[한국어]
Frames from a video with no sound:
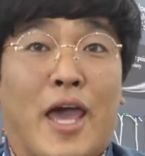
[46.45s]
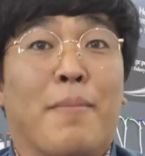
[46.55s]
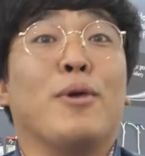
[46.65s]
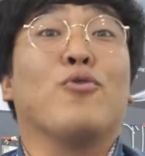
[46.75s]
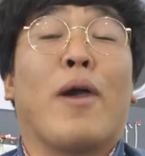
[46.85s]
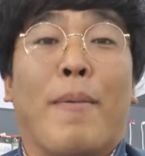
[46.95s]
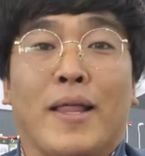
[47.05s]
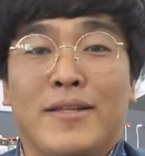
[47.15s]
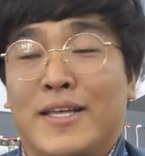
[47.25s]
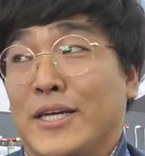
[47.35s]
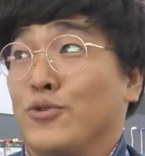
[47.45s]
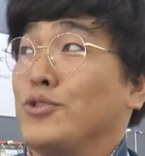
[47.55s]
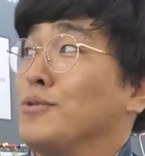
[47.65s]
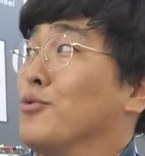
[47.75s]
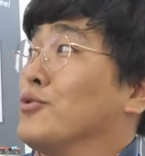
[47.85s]
대한민국의 바늘의
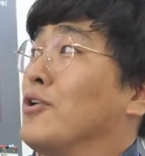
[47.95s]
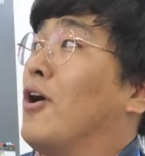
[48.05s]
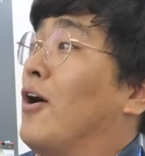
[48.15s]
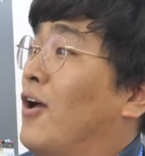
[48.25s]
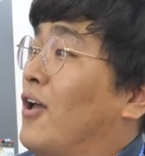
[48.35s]
자존심으로서